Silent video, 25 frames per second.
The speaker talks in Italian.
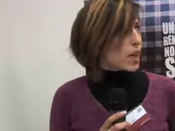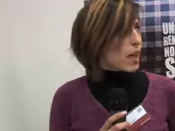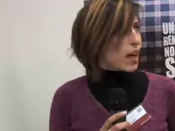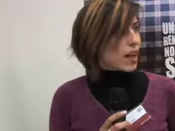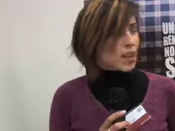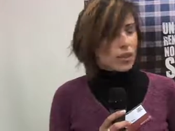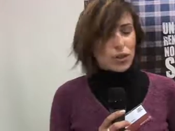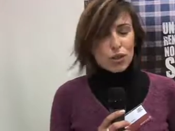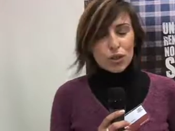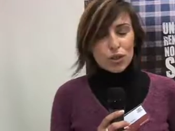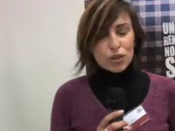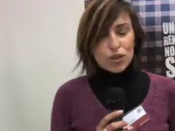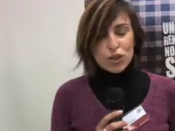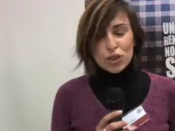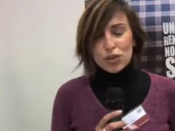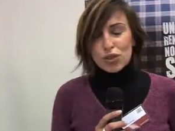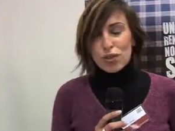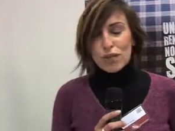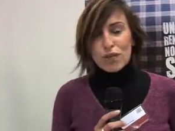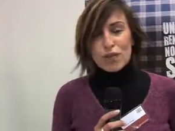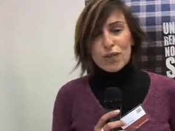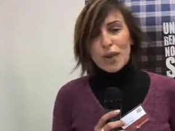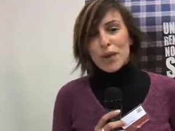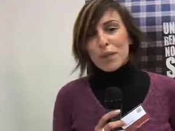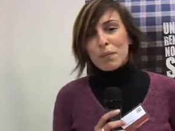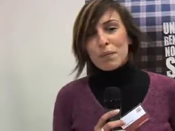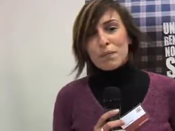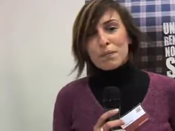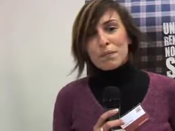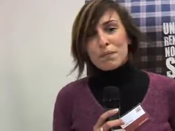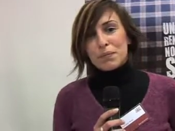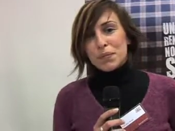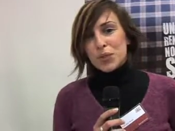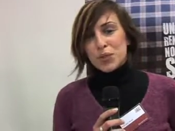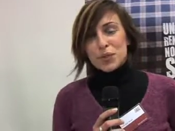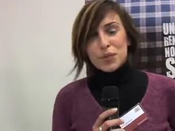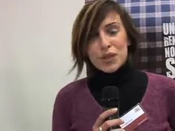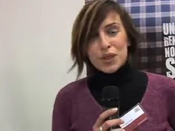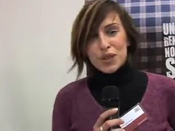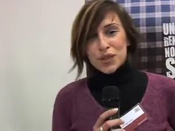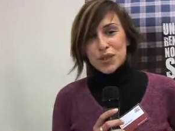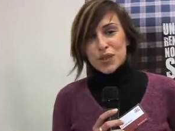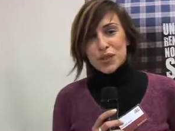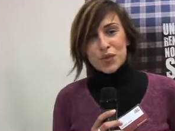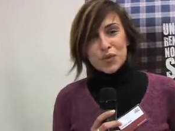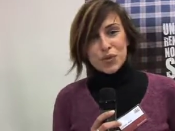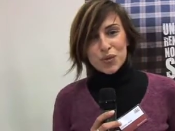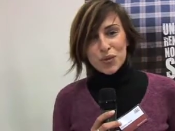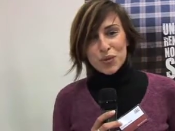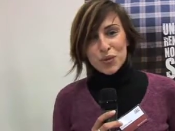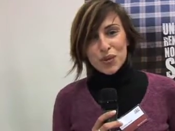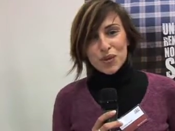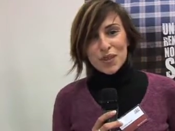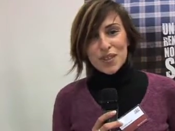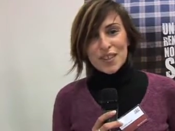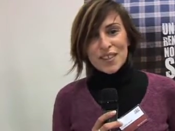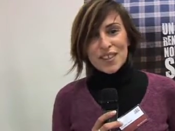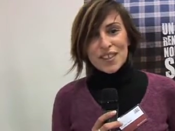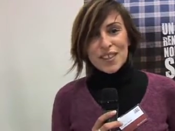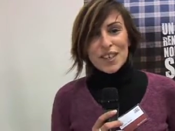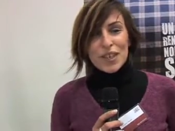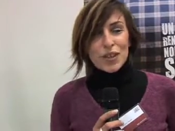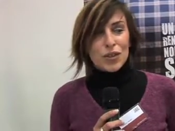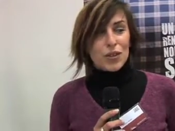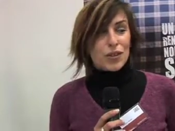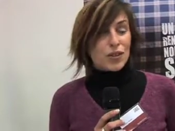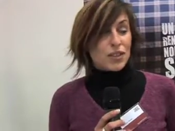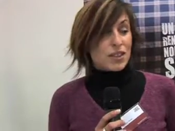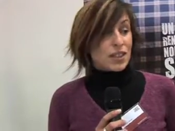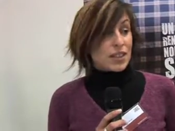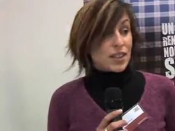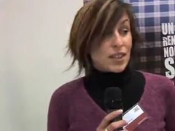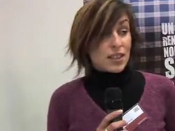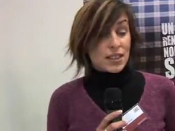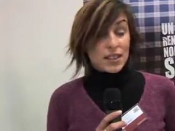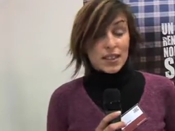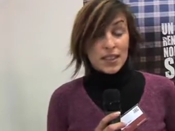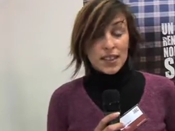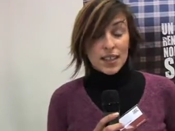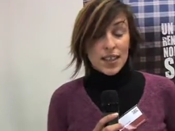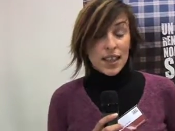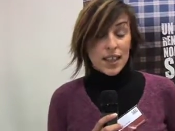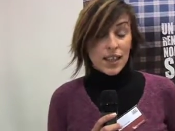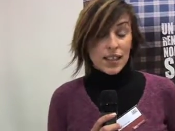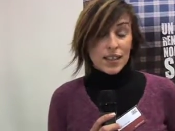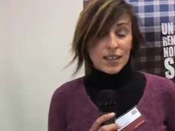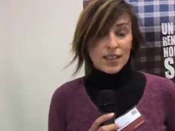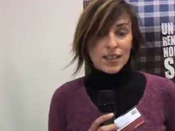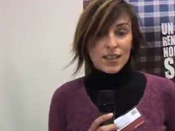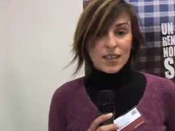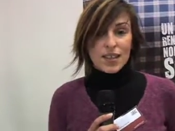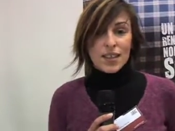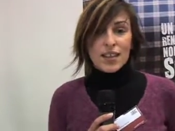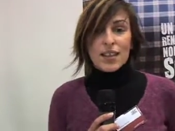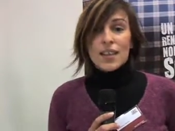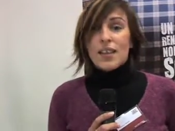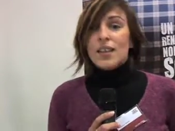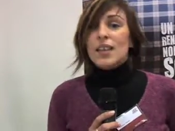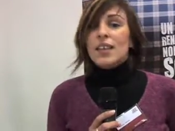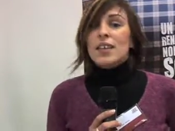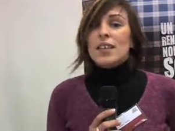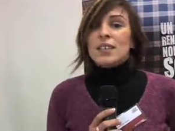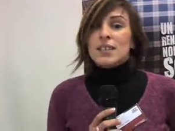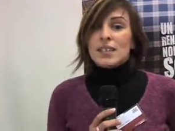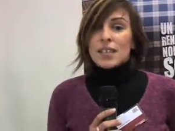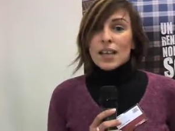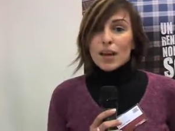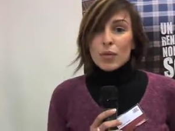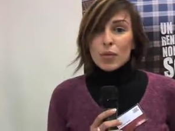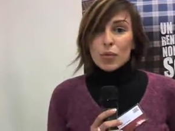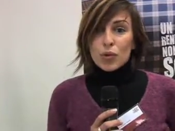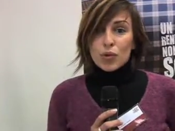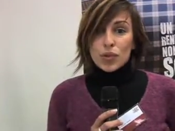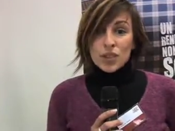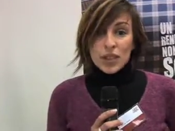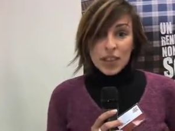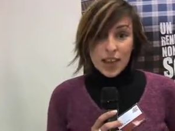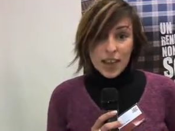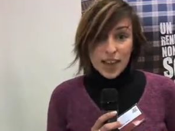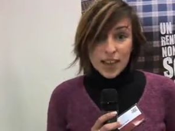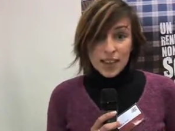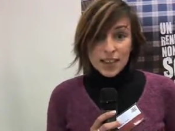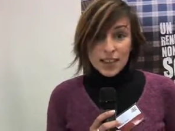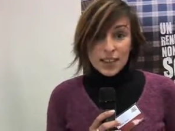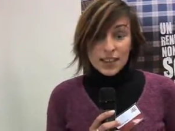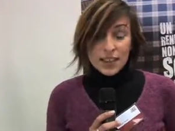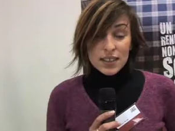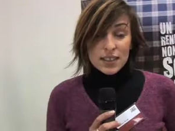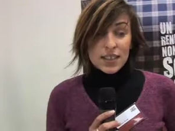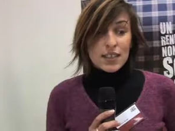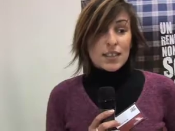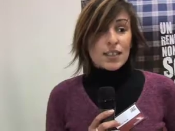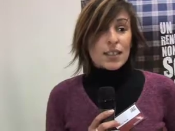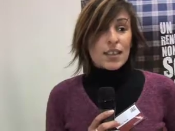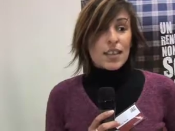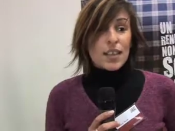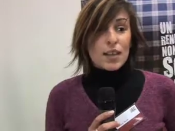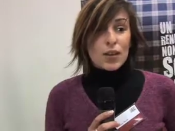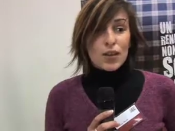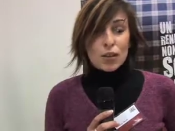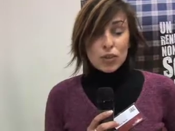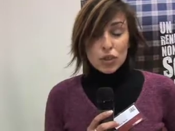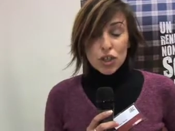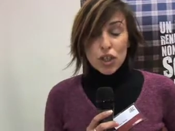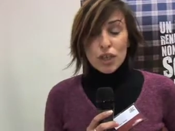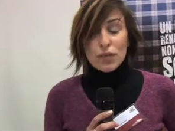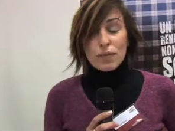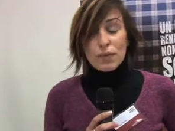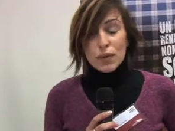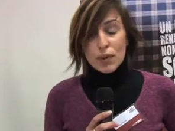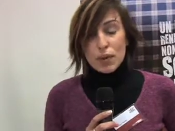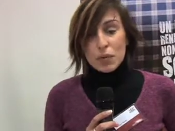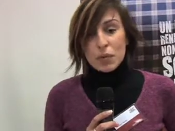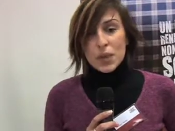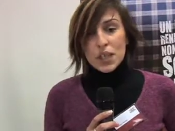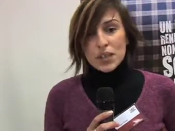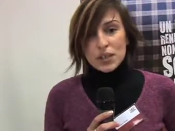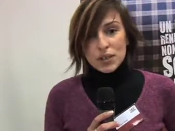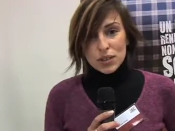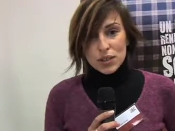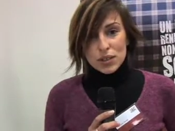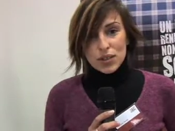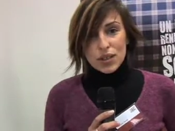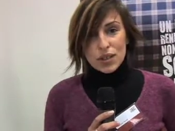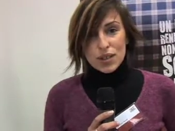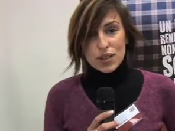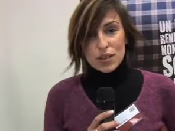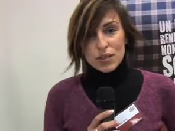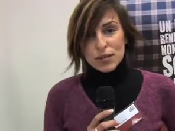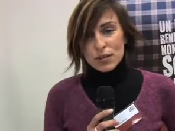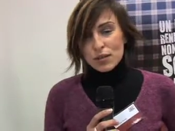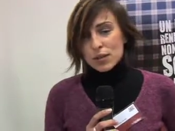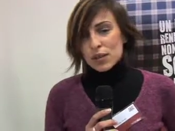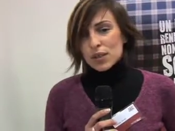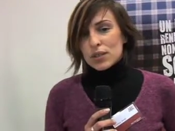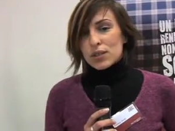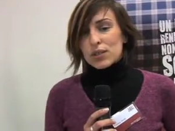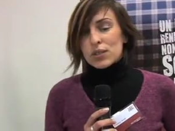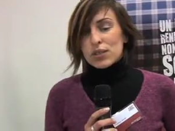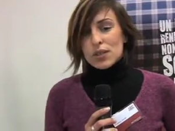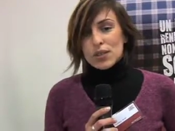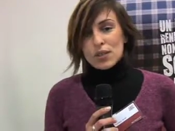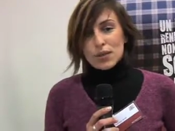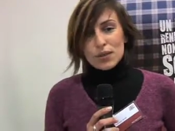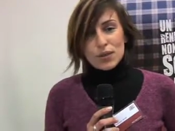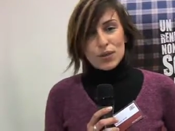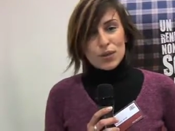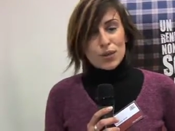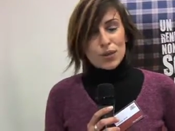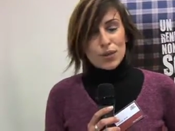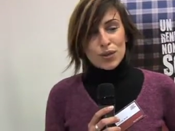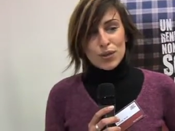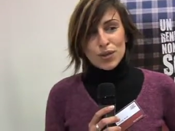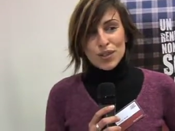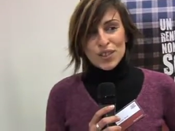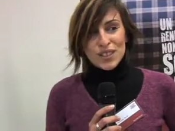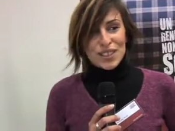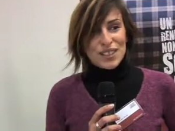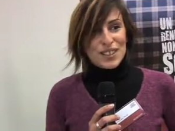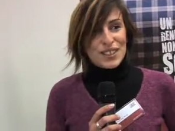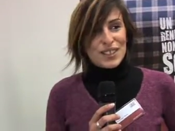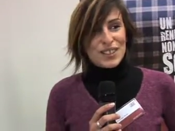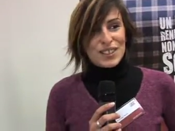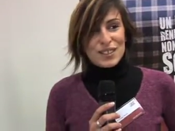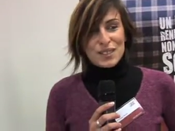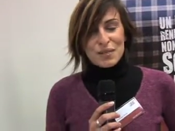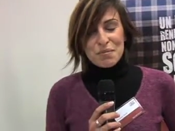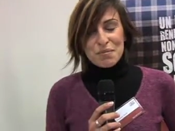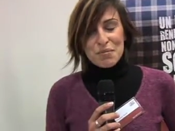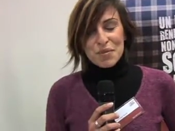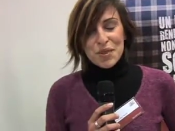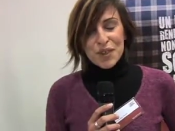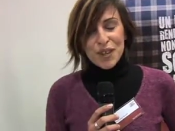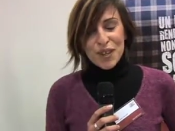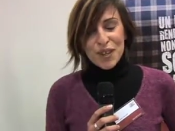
ad oggi non fa più nessuno, non se ne sa niente. Siamo tanti e non c'è informazione. Questo è un grossissimo